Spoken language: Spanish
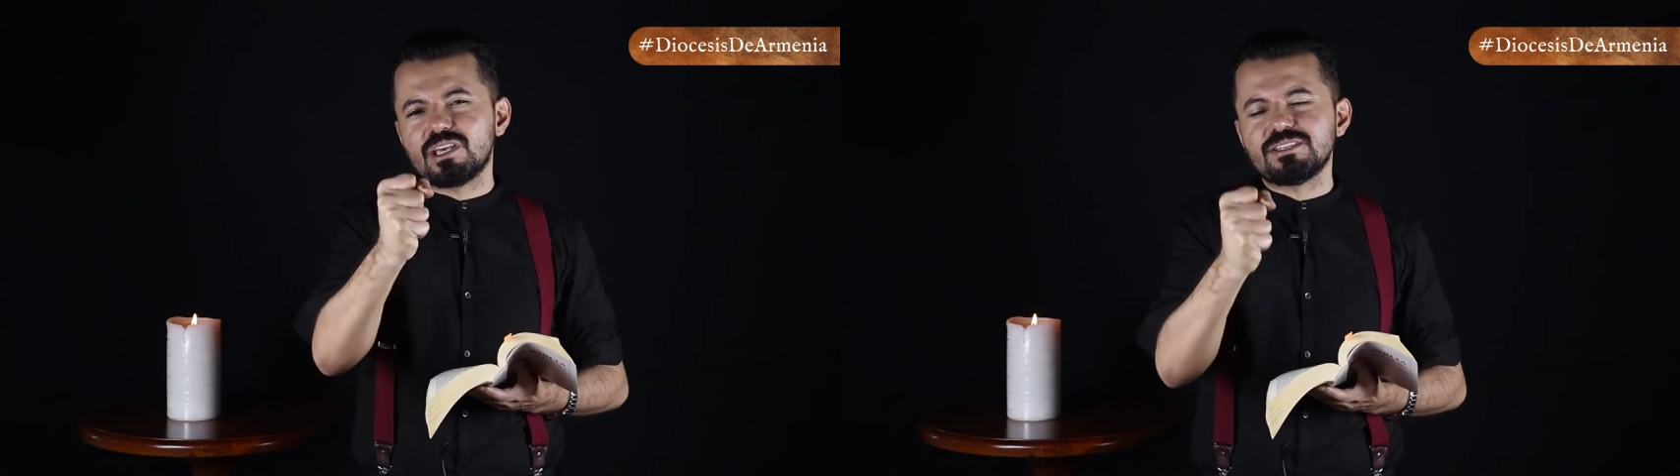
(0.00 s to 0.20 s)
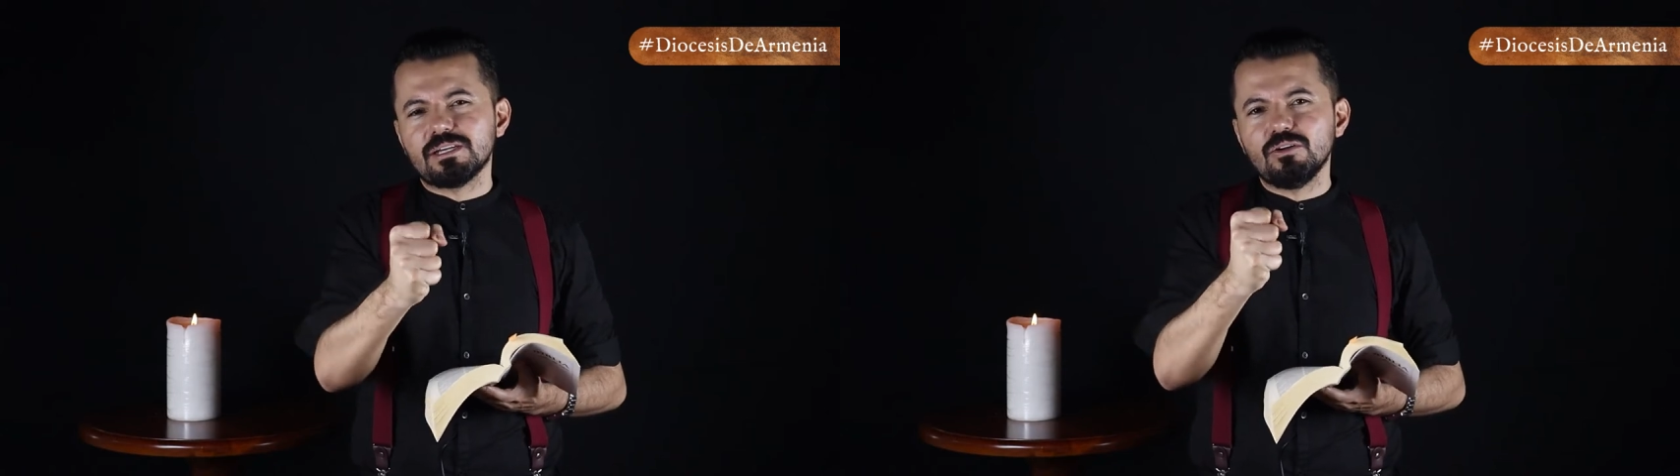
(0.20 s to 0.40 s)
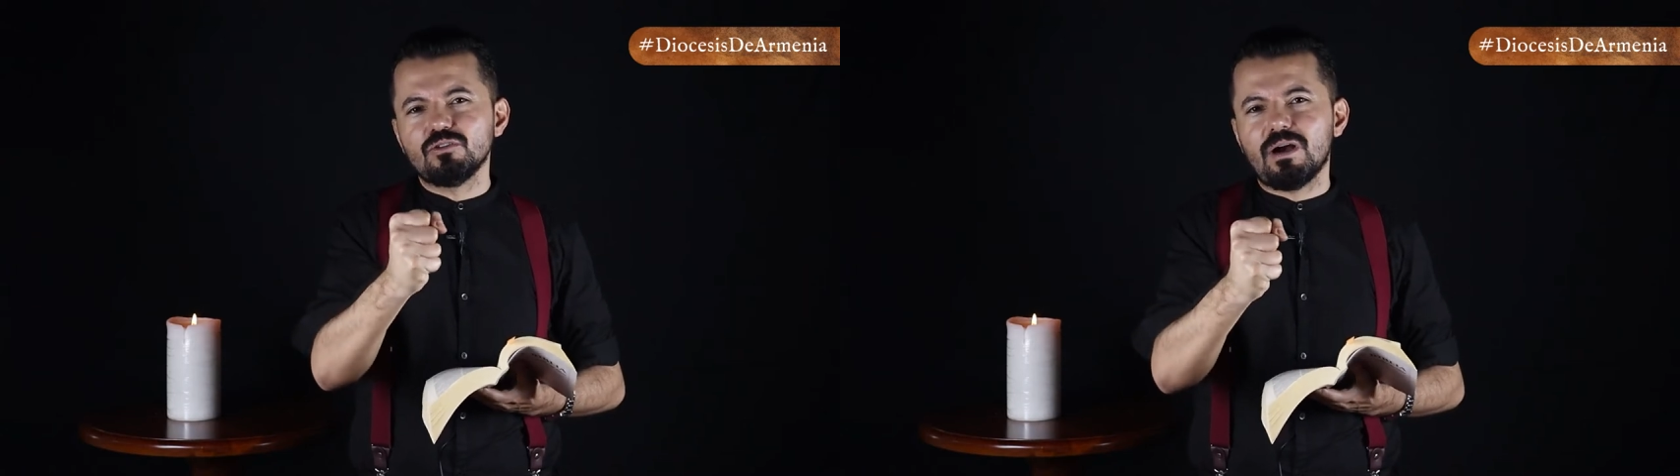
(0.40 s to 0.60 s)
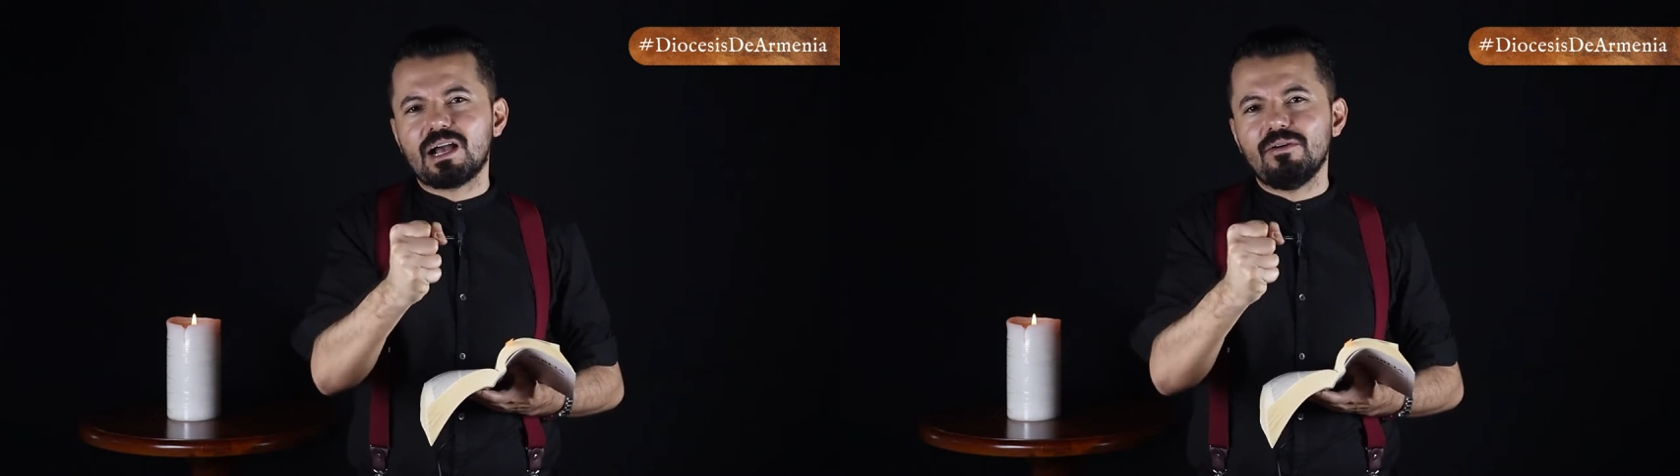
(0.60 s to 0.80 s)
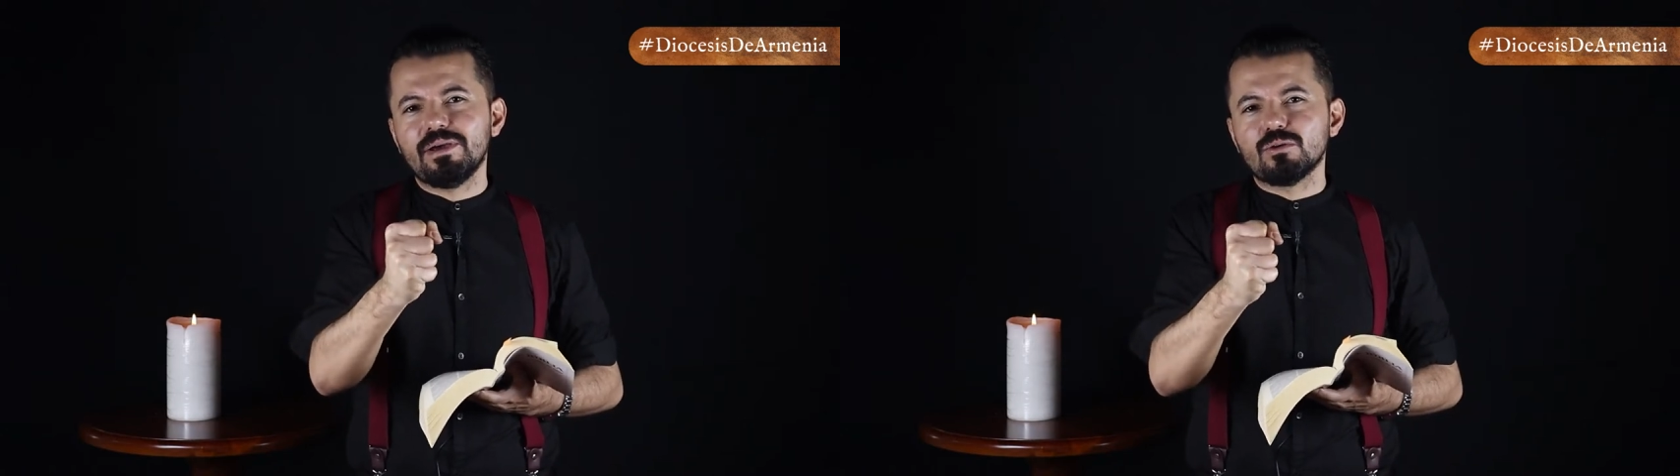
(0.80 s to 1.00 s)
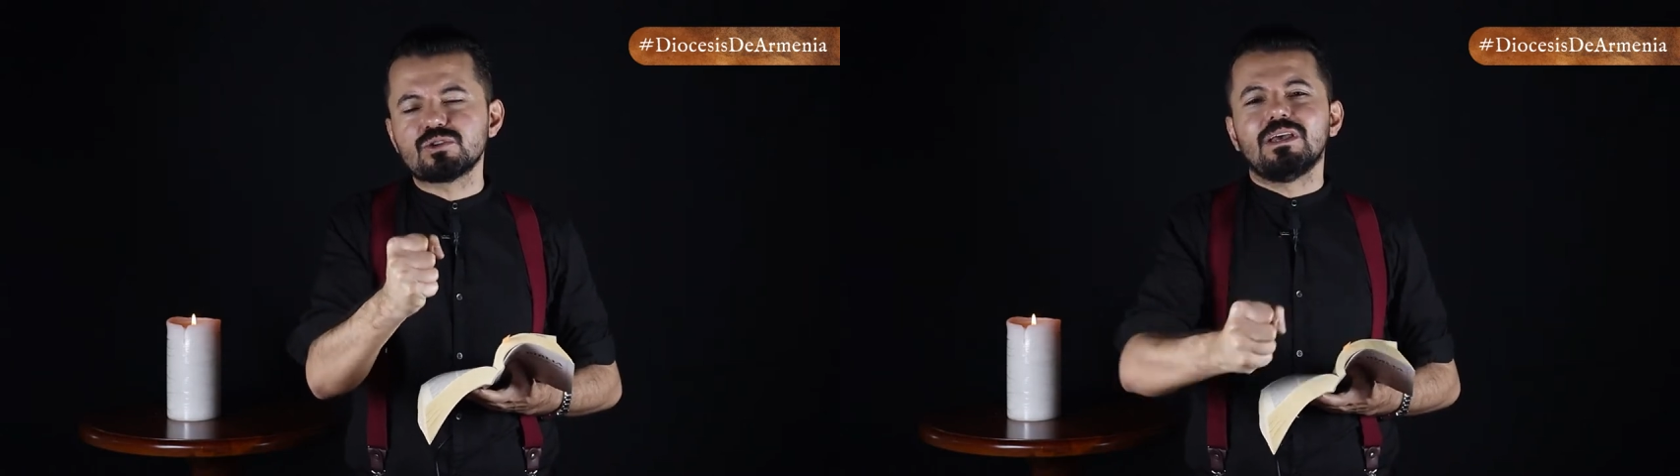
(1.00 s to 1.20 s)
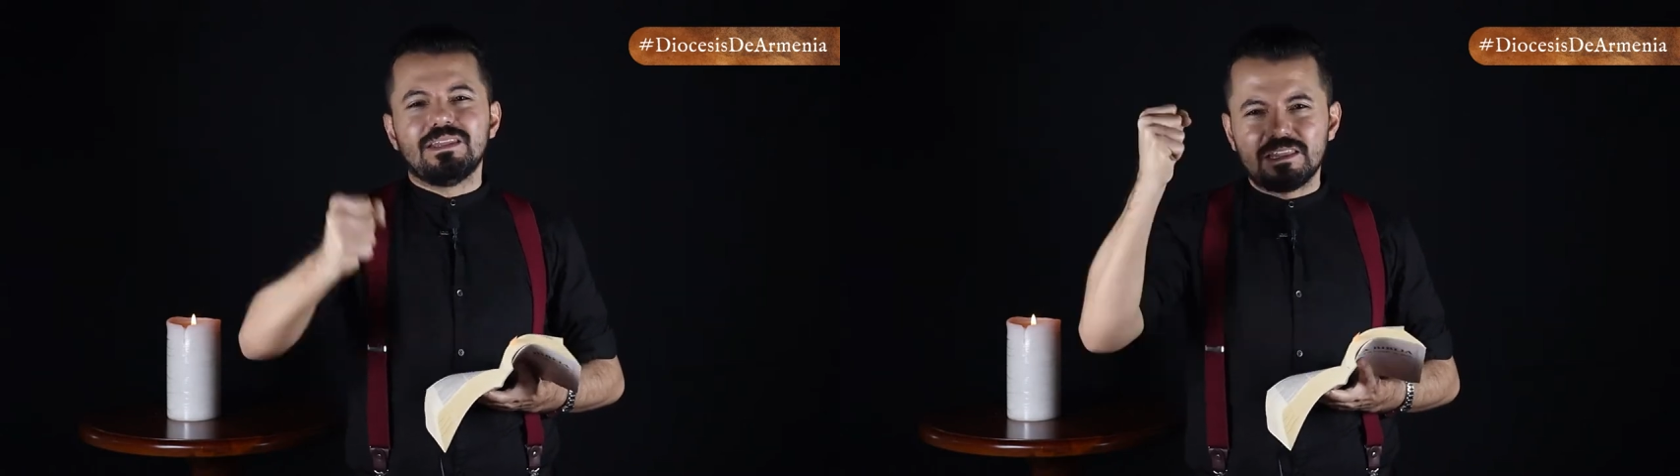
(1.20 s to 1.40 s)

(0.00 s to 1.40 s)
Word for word: ¿Qué hicieron los macabeos?